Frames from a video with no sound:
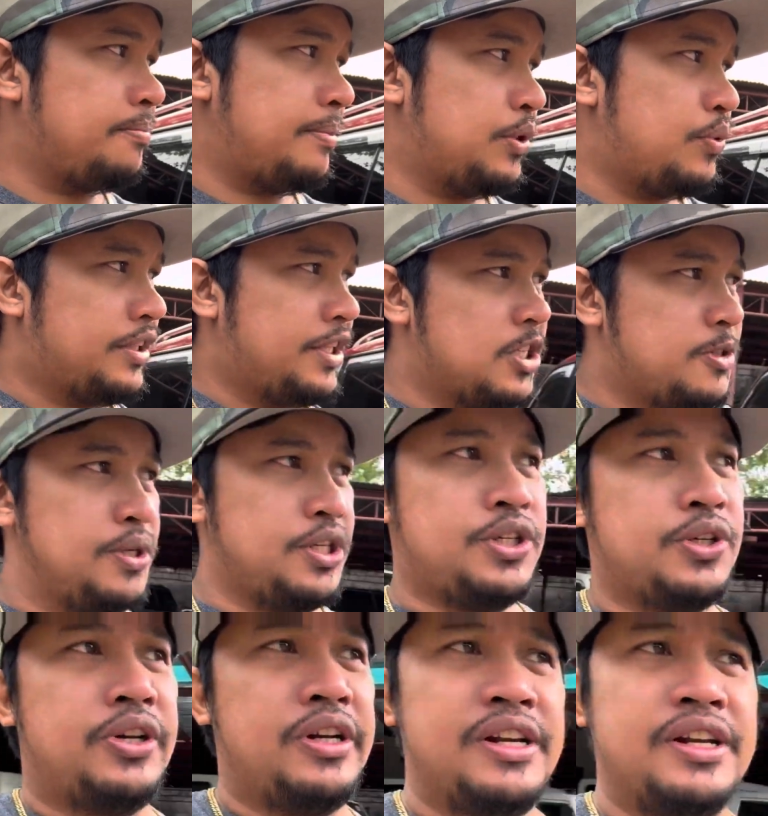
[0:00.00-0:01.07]
manual
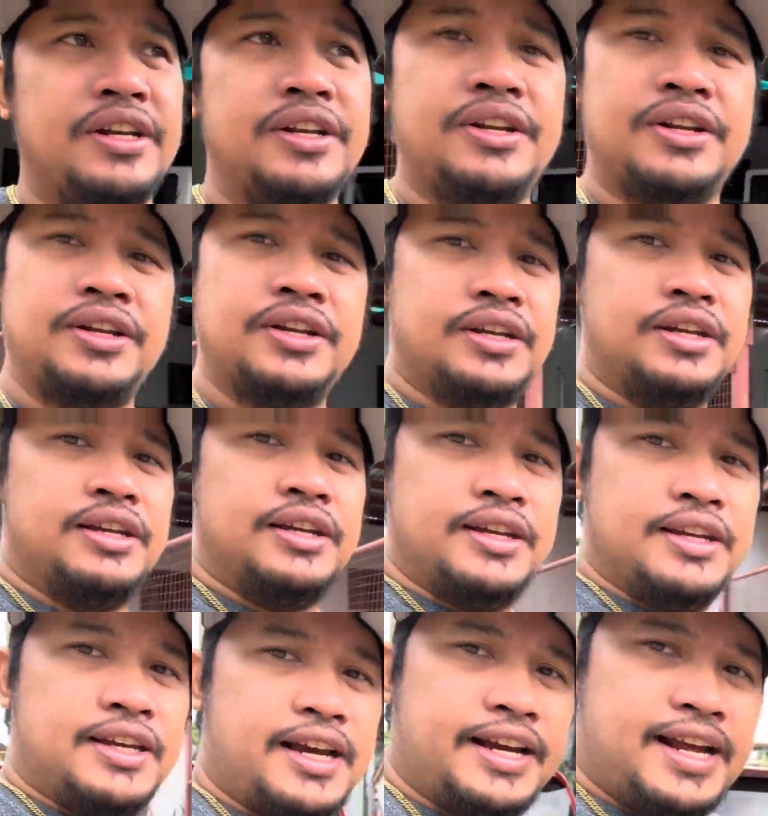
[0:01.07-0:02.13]
transmission.
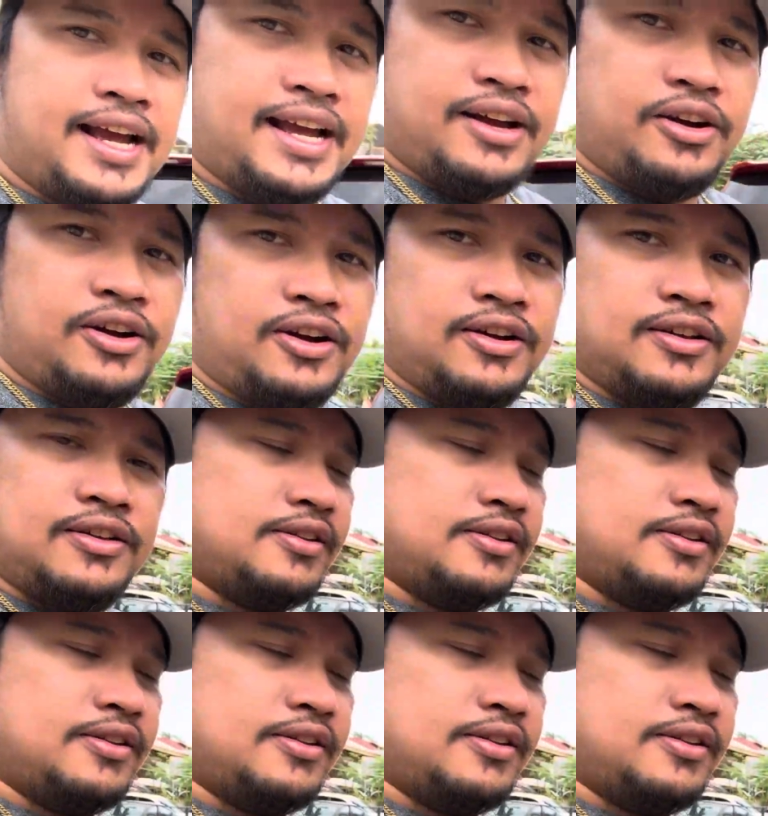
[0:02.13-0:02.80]
Kana, oh.